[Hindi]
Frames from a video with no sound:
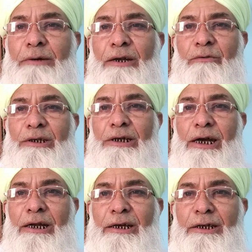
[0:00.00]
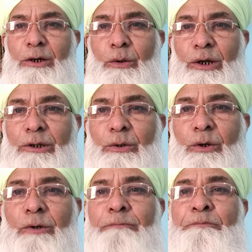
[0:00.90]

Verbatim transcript: तबारक वाली ने औरत को